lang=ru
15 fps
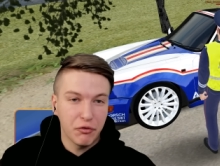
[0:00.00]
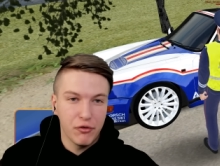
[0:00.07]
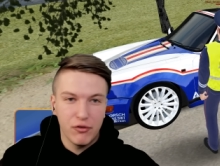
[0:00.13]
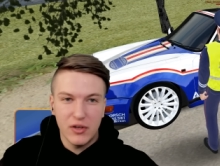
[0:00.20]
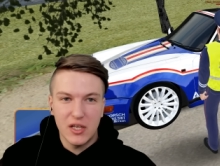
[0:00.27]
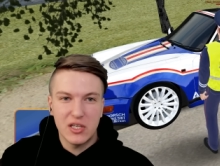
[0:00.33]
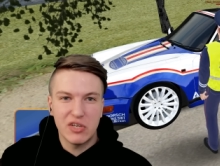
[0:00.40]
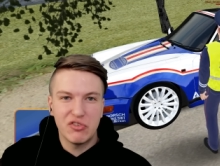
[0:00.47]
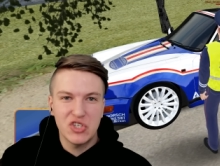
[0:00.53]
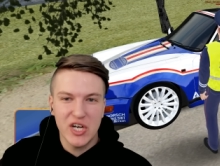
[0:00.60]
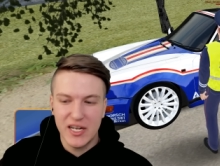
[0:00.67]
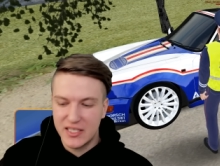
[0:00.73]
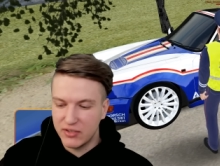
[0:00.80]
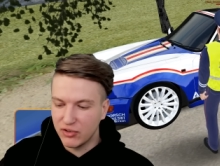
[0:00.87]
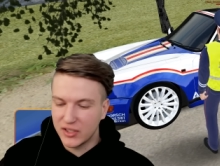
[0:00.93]
Как вы видите в
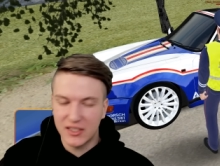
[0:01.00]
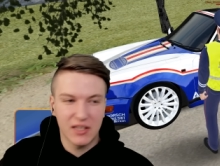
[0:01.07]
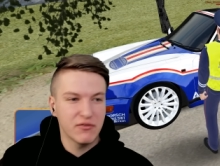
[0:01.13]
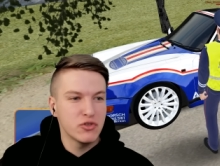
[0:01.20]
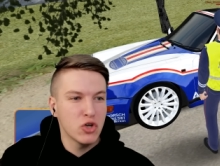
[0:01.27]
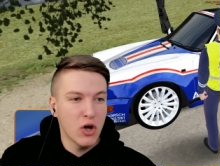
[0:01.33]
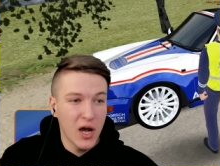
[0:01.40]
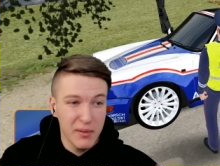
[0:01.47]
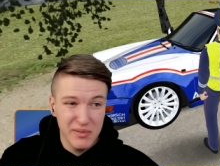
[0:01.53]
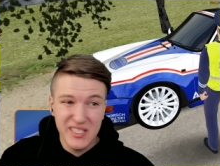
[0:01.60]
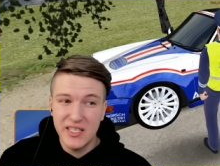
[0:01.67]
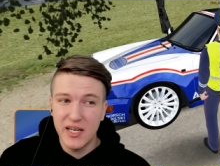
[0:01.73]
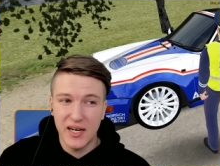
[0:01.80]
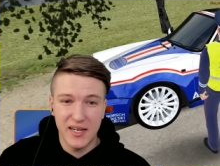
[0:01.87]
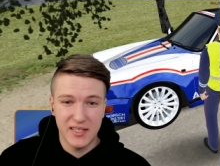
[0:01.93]
чате, вот это все
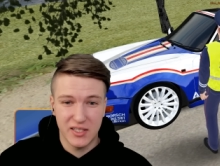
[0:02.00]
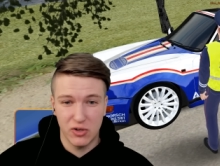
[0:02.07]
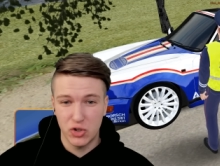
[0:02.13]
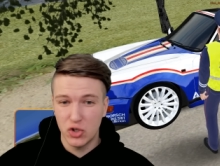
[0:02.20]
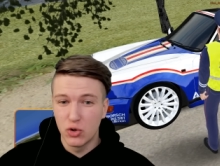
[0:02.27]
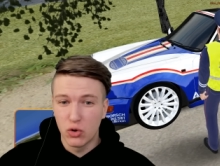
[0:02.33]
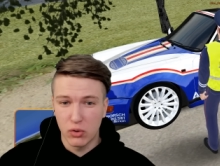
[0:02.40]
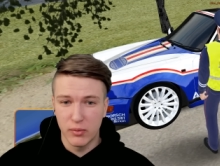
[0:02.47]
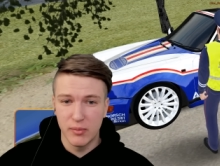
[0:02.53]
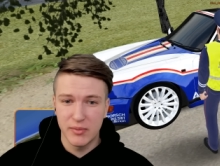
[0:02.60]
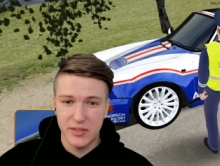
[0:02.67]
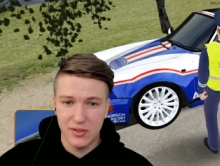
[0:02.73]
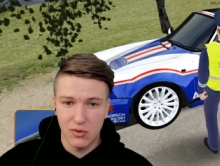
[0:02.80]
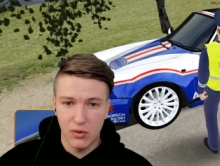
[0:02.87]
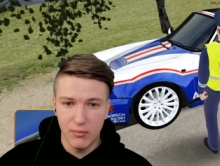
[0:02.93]
объясняется очень
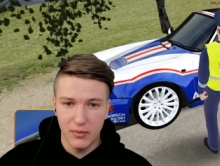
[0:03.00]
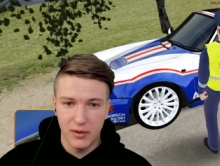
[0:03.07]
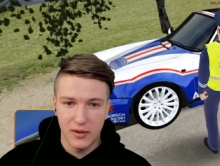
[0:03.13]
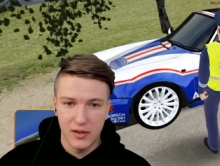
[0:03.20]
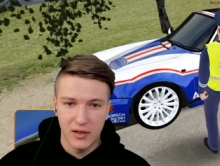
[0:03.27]
грубым языком.